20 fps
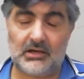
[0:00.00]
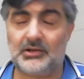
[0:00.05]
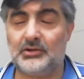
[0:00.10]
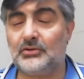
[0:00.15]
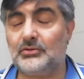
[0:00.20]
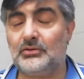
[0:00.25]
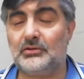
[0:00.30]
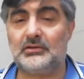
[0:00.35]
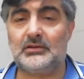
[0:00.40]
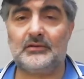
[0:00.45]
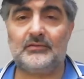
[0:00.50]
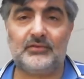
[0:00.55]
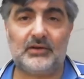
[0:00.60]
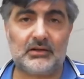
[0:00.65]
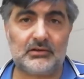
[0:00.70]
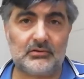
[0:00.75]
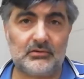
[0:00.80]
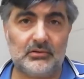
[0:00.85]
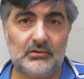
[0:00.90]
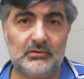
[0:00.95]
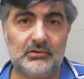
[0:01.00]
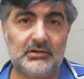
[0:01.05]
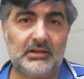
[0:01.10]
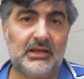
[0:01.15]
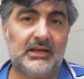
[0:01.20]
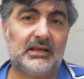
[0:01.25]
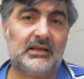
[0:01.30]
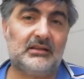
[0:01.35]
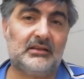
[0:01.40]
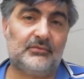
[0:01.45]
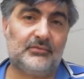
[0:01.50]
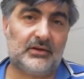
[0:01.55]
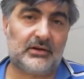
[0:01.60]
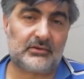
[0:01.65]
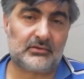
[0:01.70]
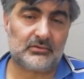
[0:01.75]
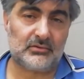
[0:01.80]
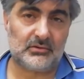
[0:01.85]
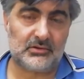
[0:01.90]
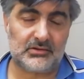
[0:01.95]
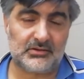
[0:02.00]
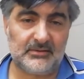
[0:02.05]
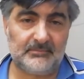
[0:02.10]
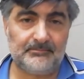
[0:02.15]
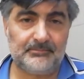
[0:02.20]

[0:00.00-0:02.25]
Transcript: Anadolu'da farklı olur, Ege'de farklı olur.